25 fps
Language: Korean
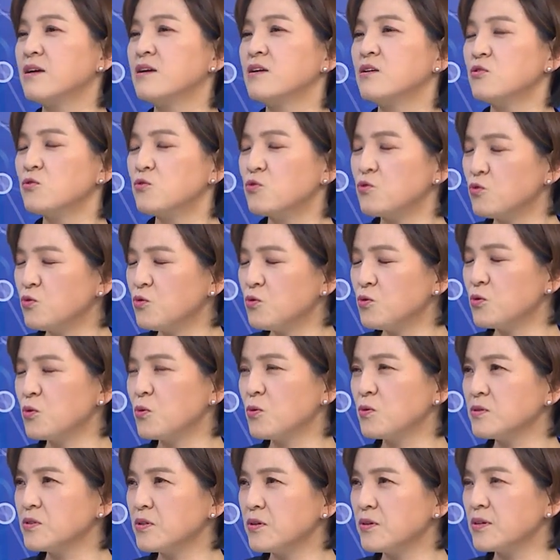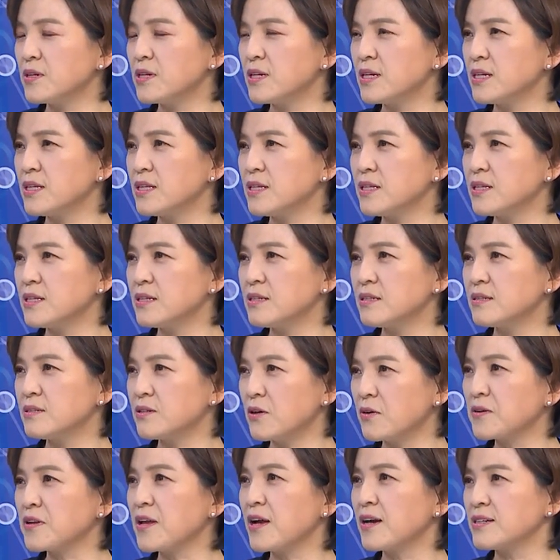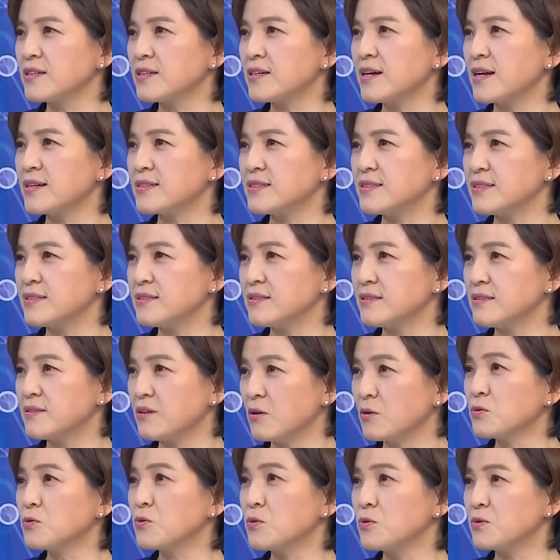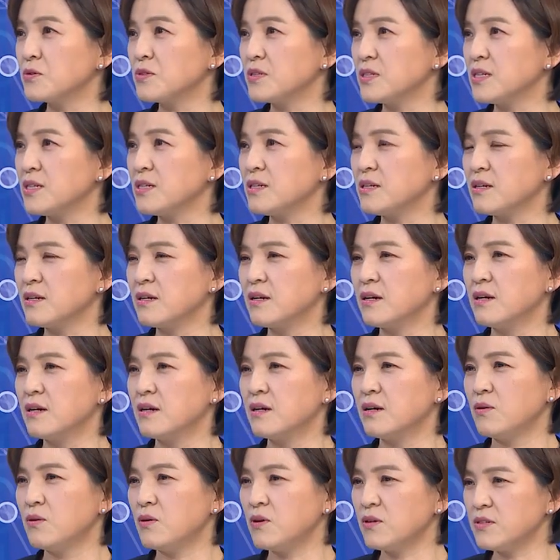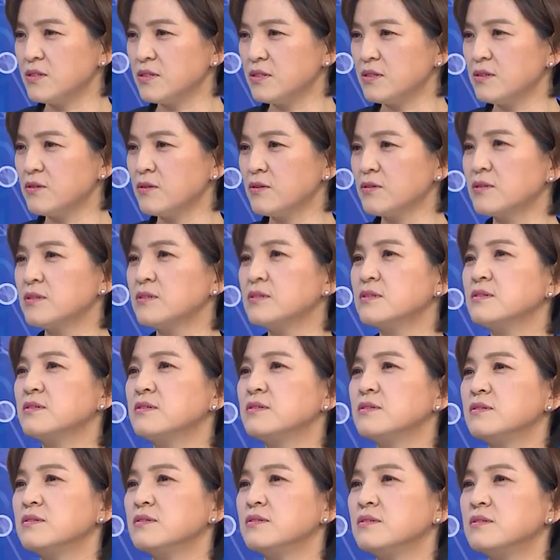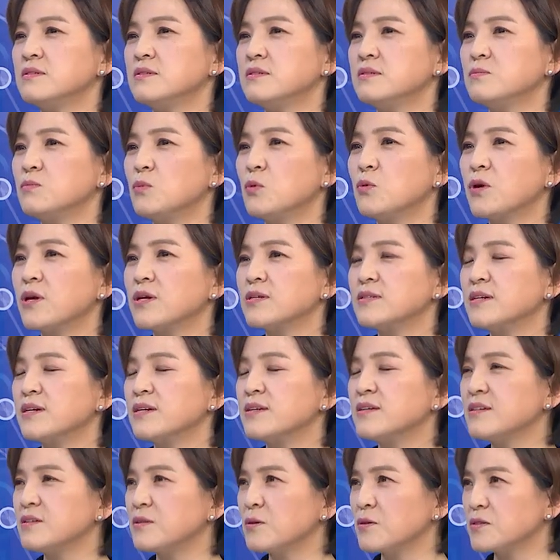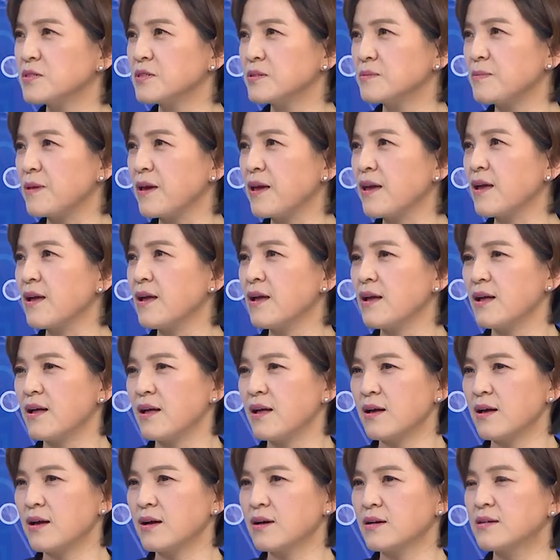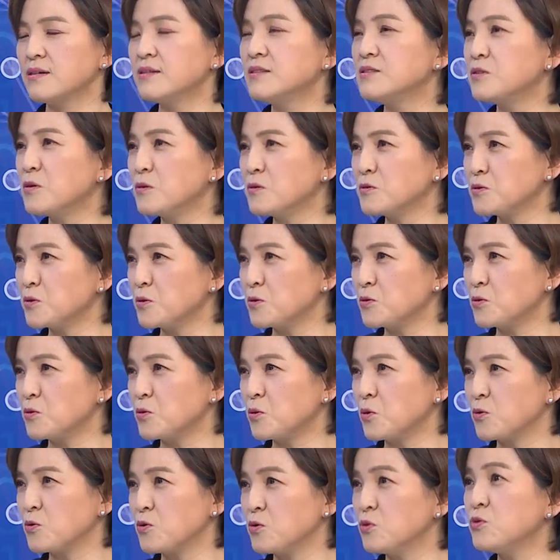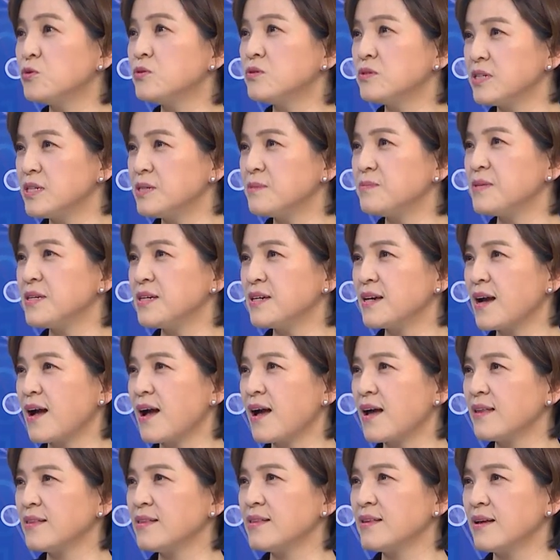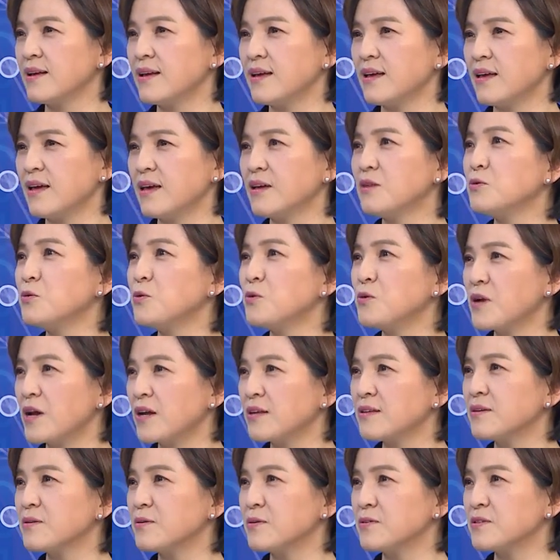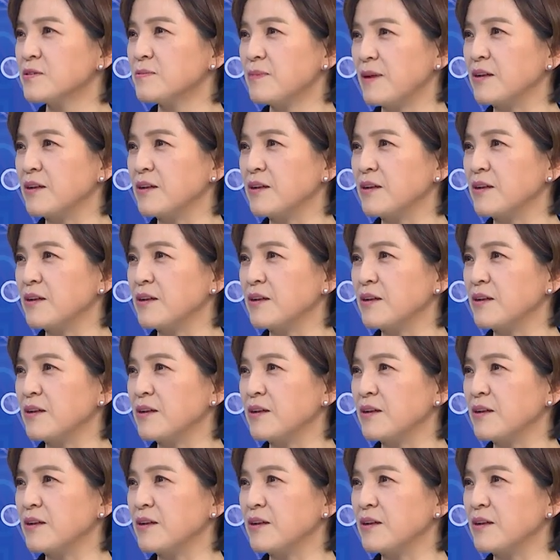예. 순종적인 성향을 가진 성도들이 훨씬 더 그 목회자의 리더십에 긍정적으로 유의미한 행동을 하는 것을